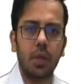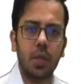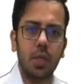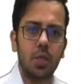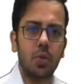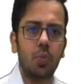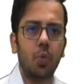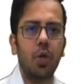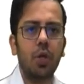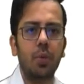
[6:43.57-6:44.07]

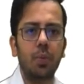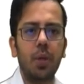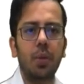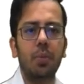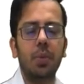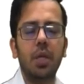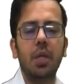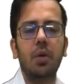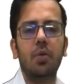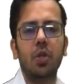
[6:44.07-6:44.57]
इस पॉइंट पे
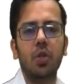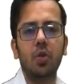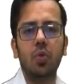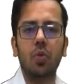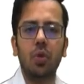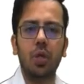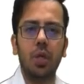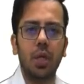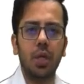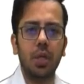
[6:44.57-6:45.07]
भी रेवेन्यू
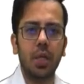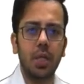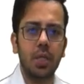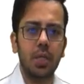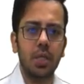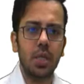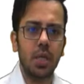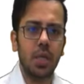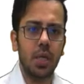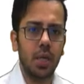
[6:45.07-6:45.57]
को
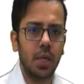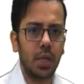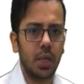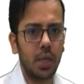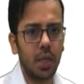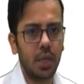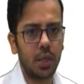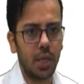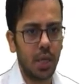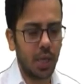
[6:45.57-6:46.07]
रिकॉग्नाइज
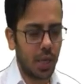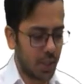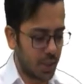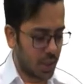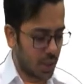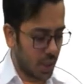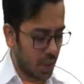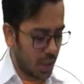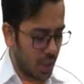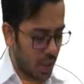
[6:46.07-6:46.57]
किया जाएगा
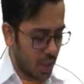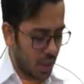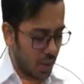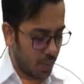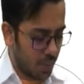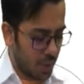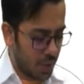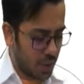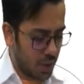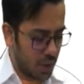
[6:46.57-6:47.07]
ऐसा ही
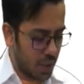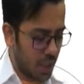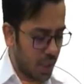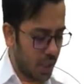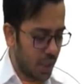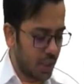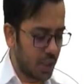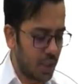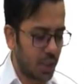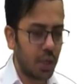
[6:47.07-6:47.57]
बस ये एक
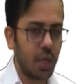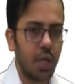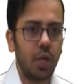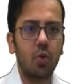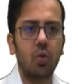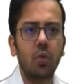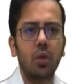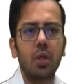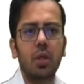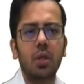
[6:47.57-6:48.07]
एंट्री नहीं
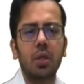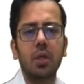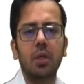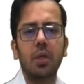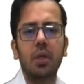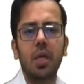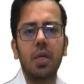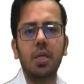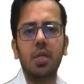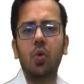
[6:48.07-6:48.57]
होगी
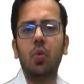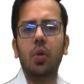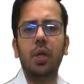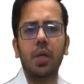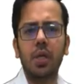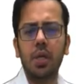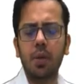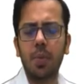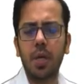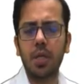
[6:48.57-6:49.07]
ऐसी कोई
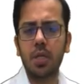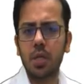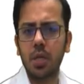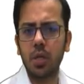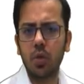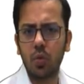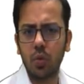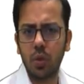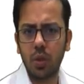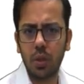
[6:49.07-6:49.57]
एंट्री पास
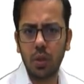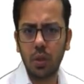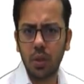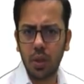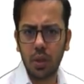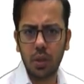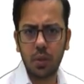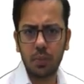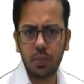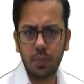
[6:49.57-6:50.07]
नहीं होगी
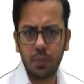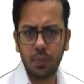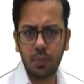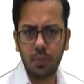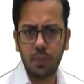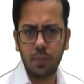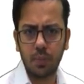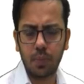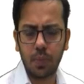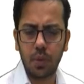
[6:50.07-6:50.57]
खत्म
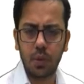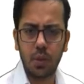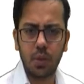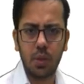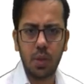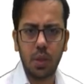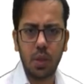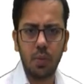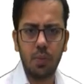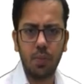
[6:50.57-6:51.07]

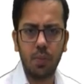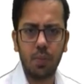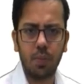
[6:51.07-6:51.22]
ठीक है